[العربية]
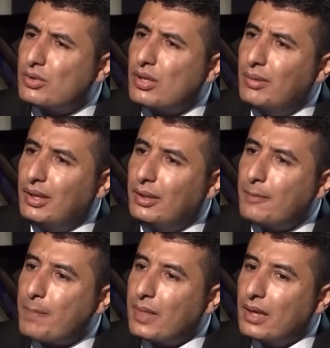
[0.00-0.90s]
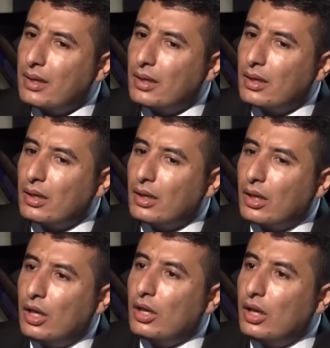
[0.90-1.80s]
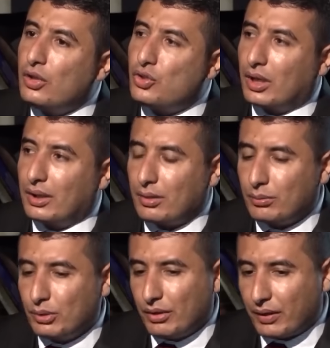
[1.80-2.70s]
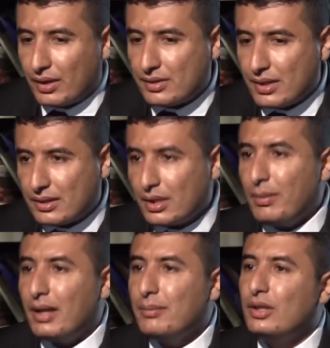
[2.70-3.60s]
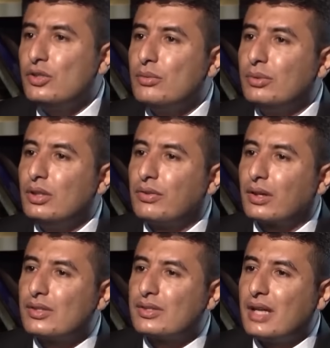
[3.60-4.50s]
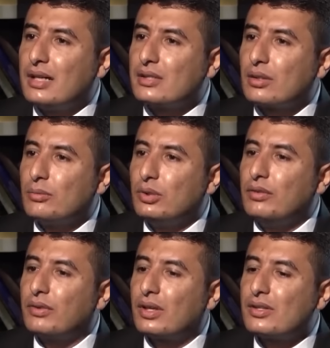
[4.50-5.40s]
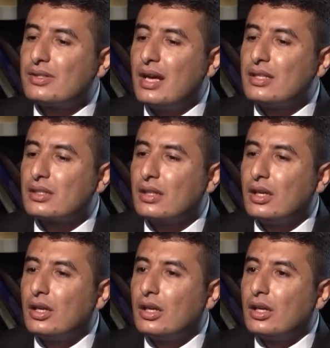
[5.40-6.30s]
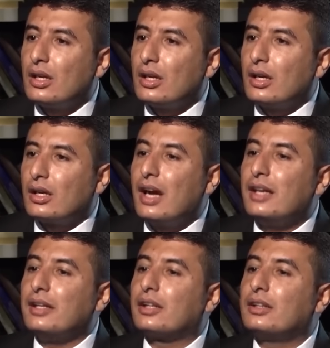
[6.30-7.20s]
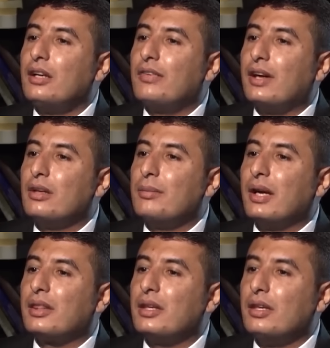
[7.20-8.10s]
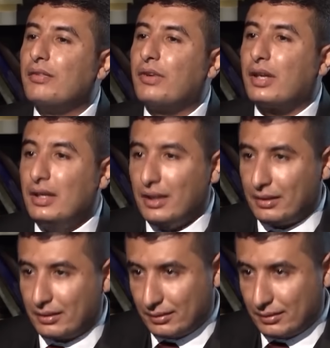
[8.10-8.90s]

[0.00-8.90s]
وسبعين اجى منيف الرزاز طبعا من اجى منيف الرزاز منيف الرزاز كان يختلف عن البعثيين فكريا